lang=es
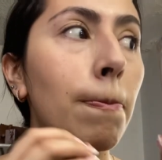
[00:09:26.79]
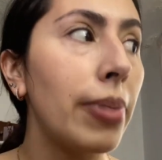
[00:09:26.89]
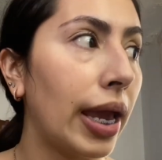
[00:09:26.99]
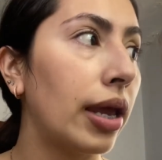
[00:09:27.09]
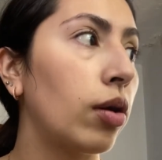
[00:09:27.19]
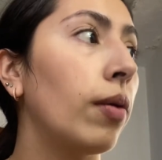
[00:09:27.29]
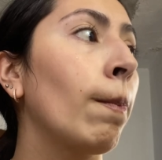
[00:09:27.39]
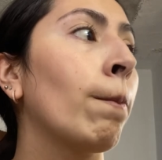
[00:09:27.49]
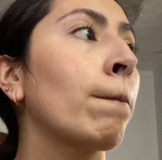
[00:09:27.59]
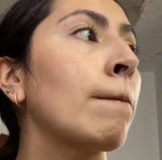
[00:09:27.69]
pero
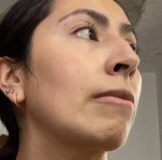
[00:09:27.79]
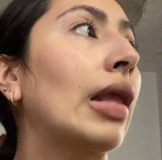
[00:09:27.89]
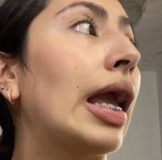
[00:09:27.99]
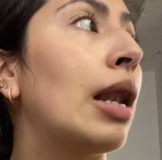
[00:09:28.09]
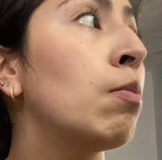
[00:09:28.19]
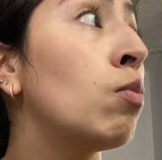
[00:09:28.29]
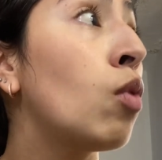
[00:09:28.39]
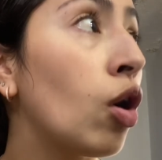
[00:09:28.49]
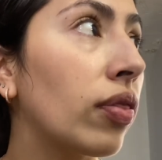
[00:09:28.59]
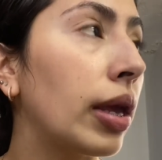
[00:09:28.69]
el
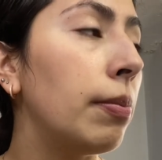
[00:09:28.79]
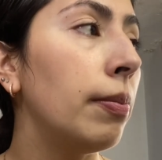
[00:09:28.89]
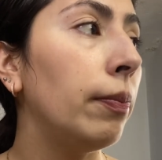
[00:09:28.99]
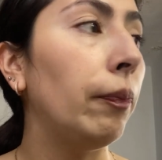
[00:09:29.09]
modem